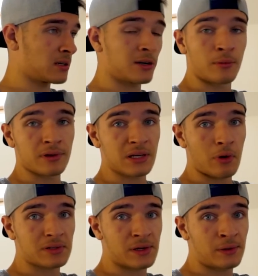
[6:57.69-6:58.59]
Comment
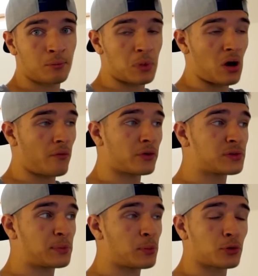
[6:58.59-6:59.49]
savoir ça Bah en fait
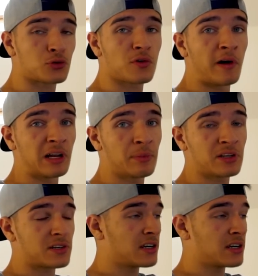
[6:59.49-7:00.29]
simplement tu vas voir les benches